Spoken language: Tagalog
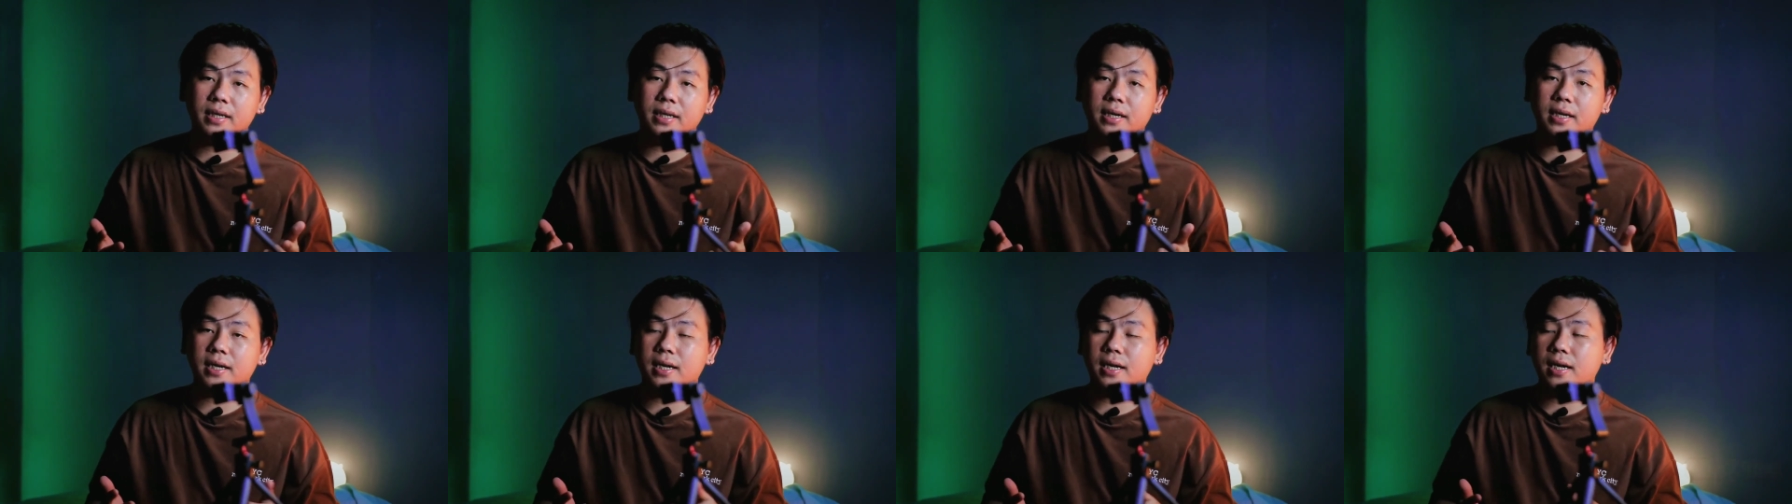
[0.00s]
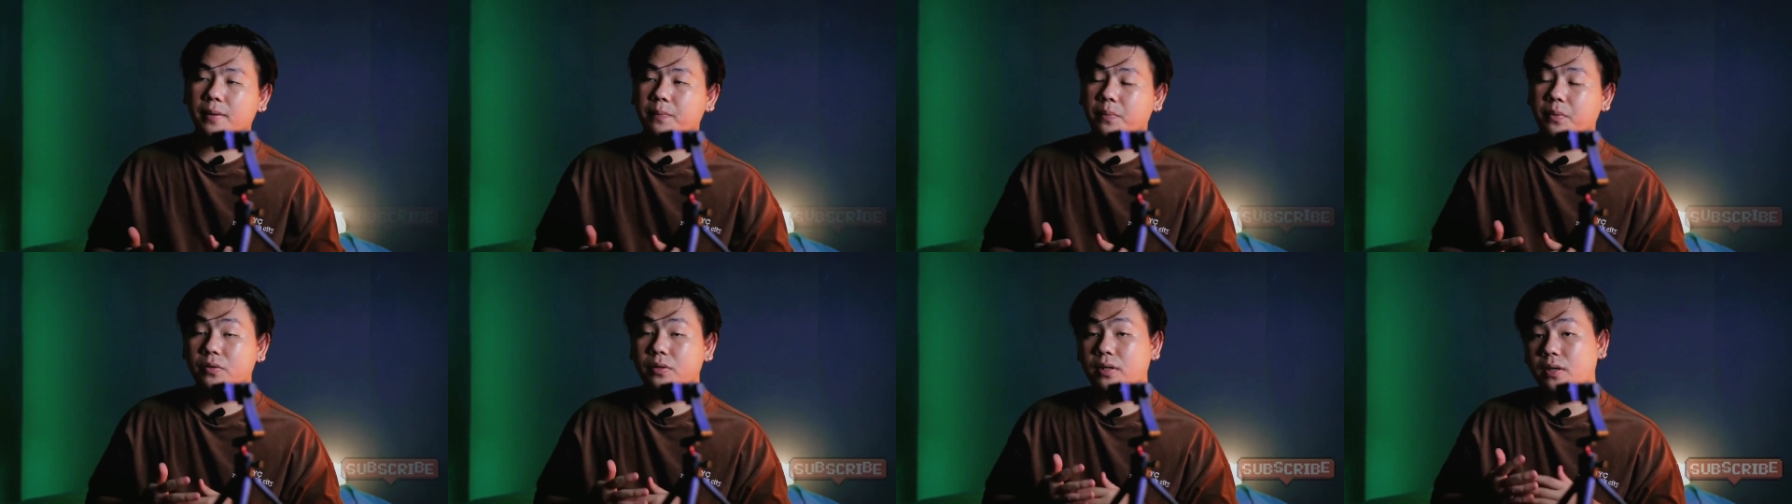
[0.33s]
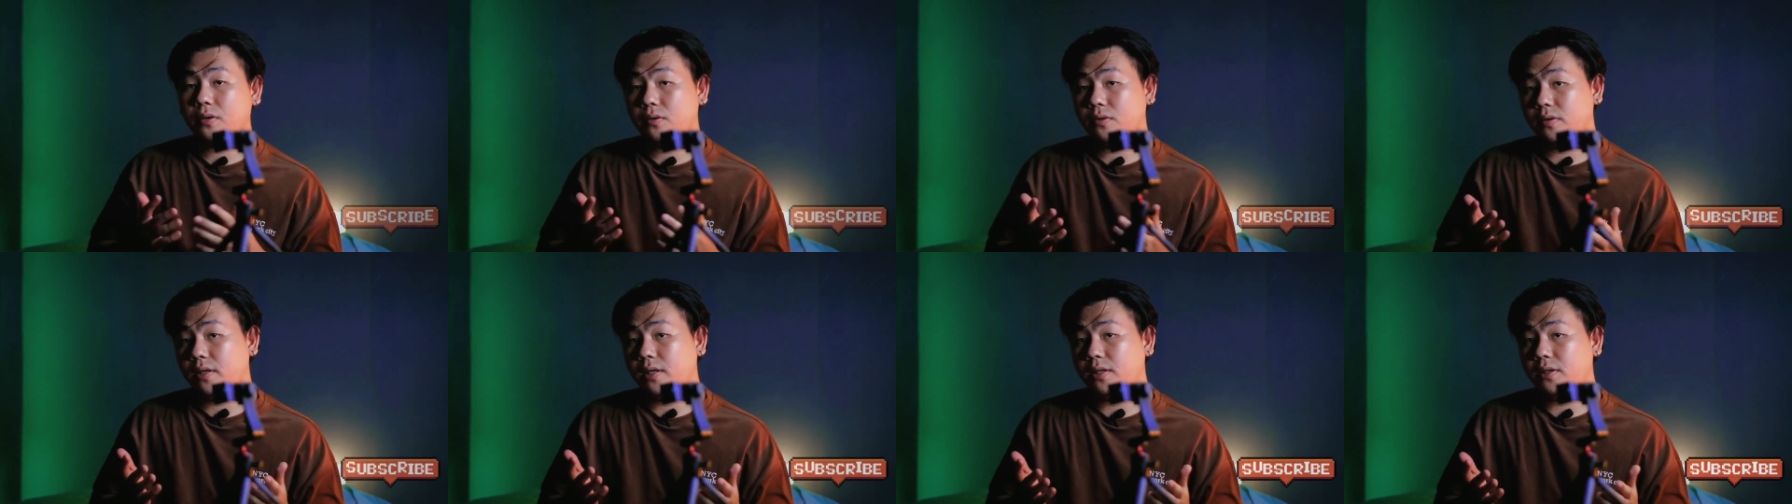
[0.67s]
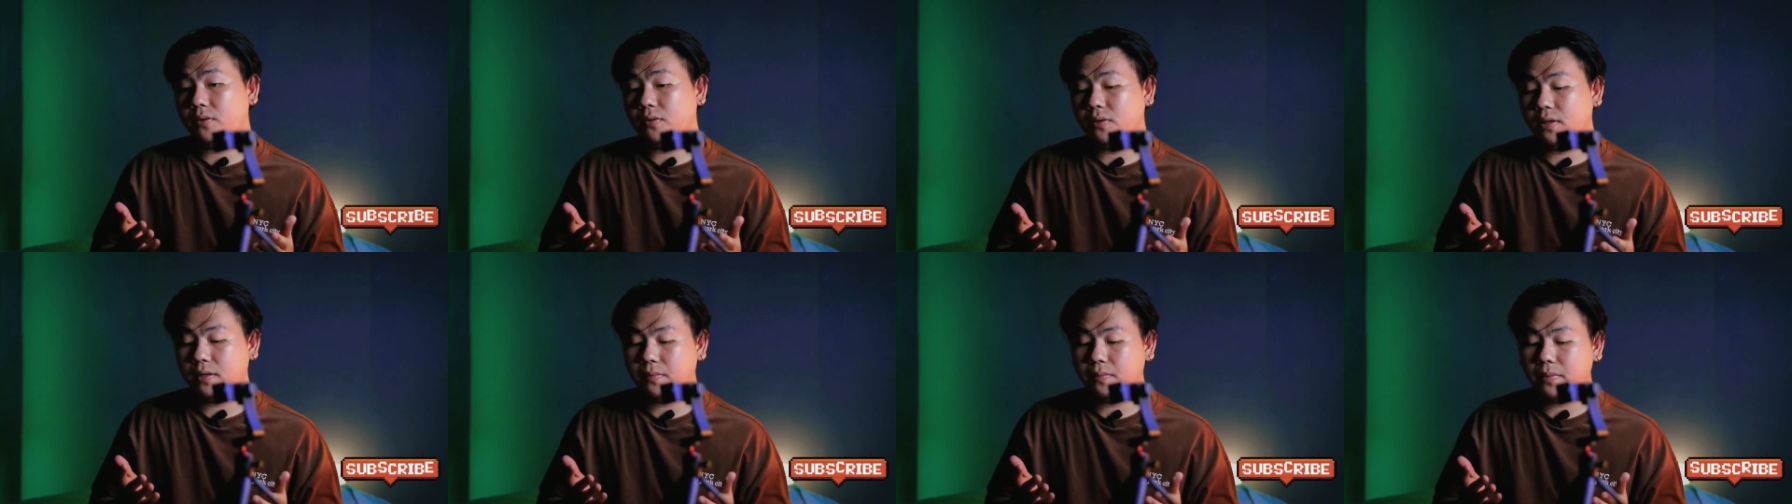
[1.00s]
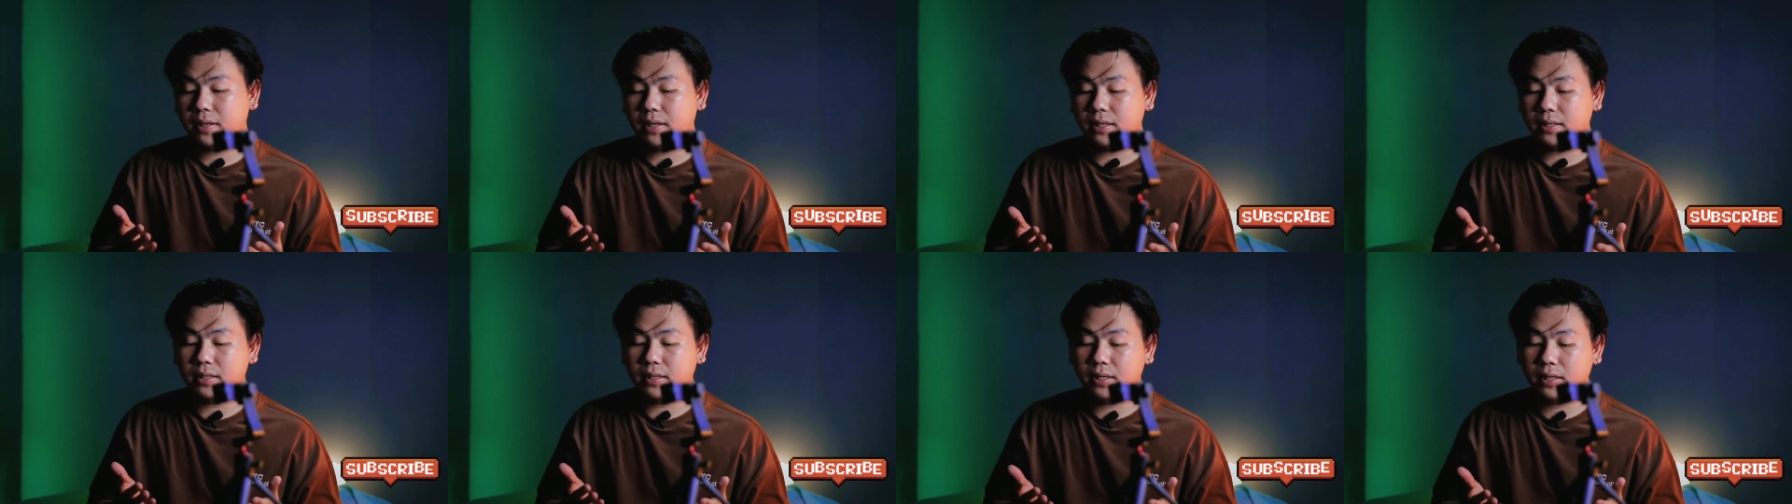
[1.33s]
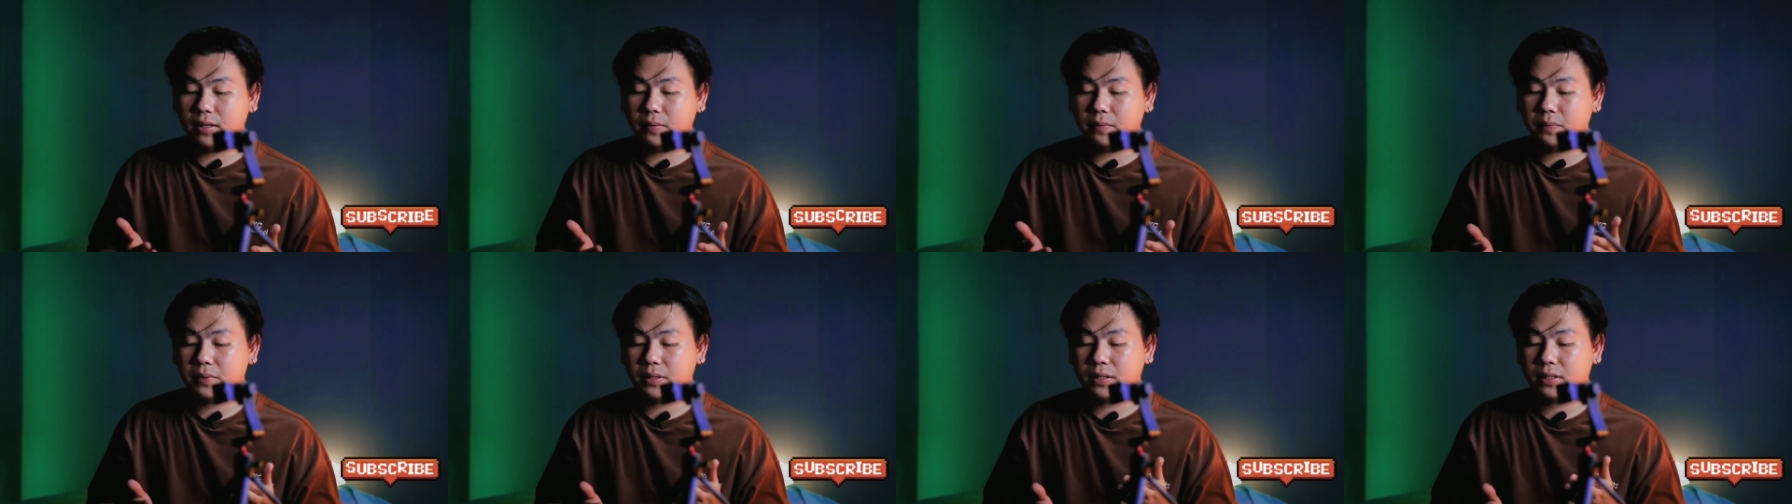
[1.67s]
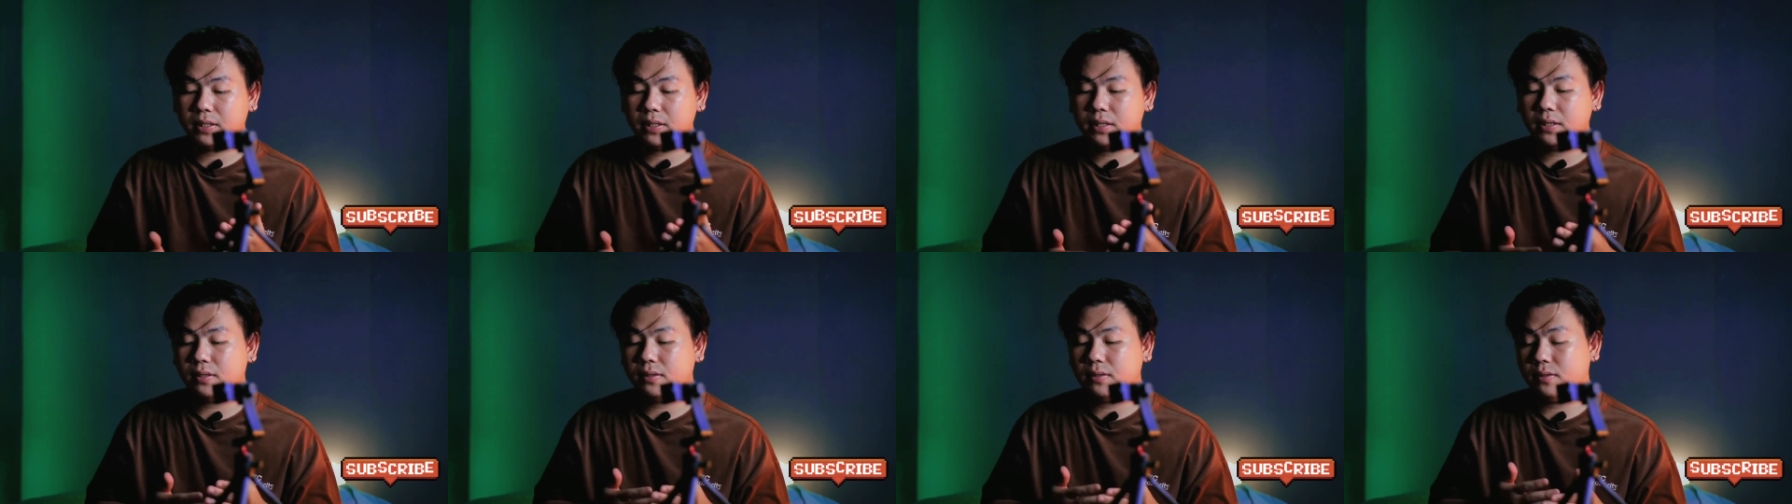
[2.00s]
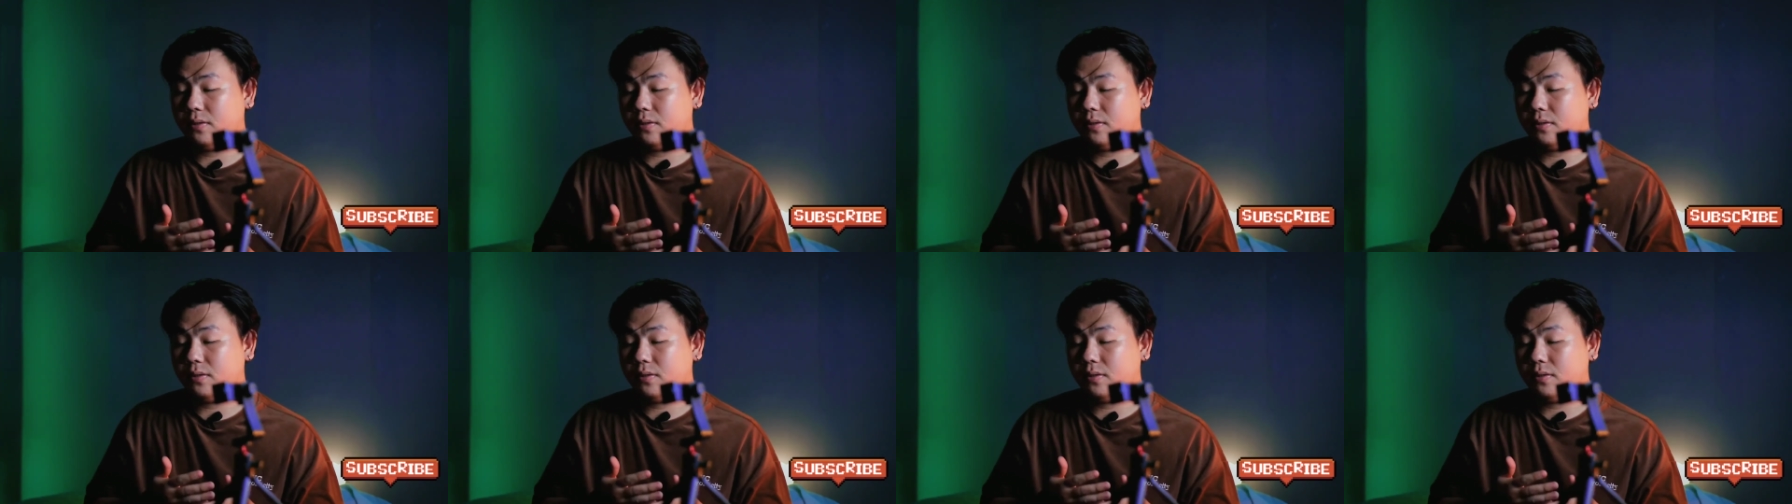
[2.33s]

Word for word: nag-upload ako dito ng mga tips